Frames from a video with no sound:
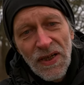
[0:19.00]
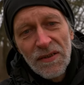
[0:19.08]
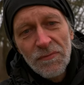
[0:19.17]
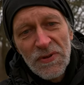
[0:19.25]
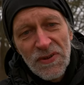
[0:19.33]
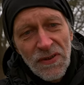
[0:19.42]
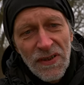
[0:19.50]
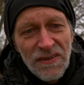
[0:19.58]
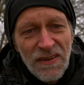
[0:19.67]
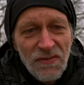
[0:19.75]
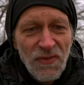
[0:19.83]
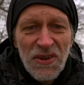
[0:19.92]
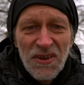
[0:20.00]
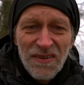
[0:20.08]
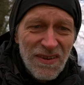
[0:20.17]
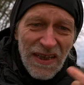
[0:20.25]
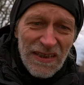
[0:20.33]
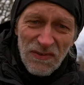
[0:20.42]
werden, besonders nicht, wenn ich das
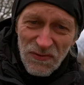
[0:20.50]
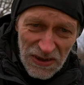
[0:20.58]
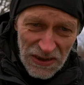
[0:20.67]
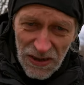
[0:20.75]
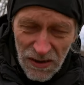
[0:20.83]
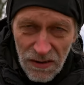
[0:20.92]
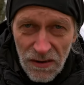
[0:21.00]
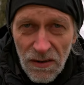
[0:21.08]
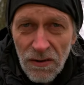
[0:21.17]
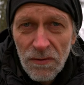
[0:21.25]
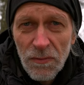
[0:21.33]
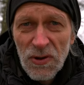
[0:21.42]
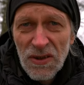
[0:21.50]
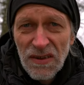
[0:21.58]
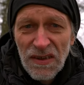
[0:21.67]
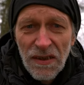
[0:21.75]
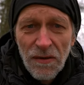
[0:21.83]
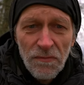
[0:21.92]
gar nicht will. Ich muss
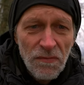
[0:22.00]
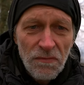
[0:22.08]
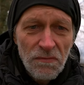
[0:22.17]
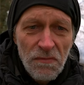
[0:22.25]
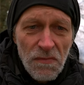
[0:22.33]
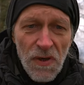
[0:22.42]
das eben